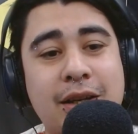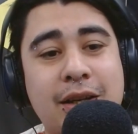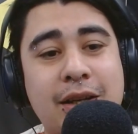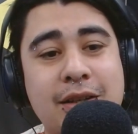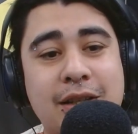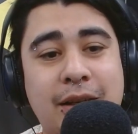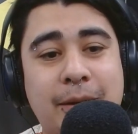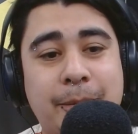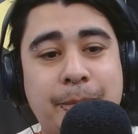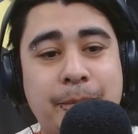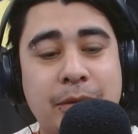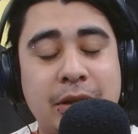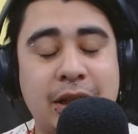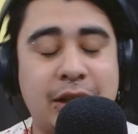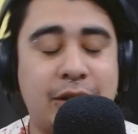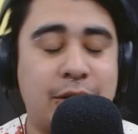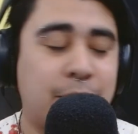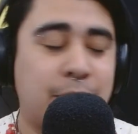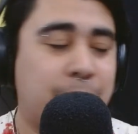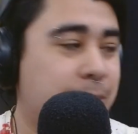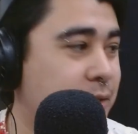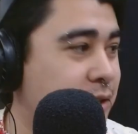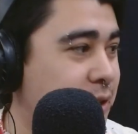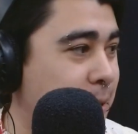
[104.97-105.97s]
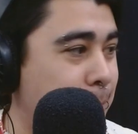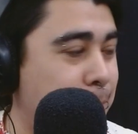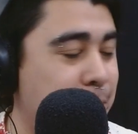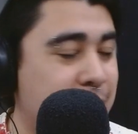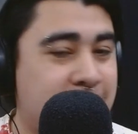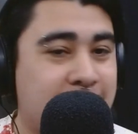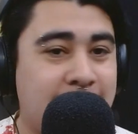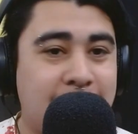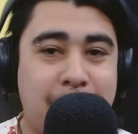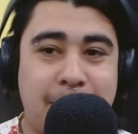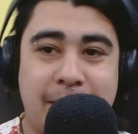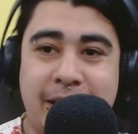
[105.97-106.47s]
dice, listo, ya
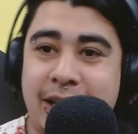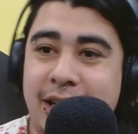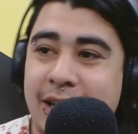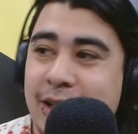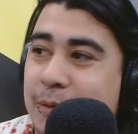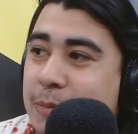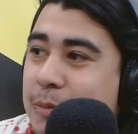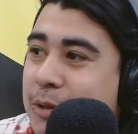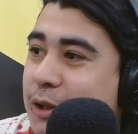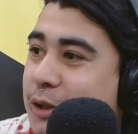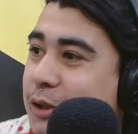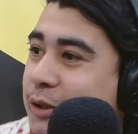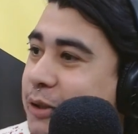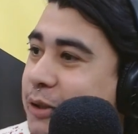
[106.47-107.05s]
empecé la mañana como el otro.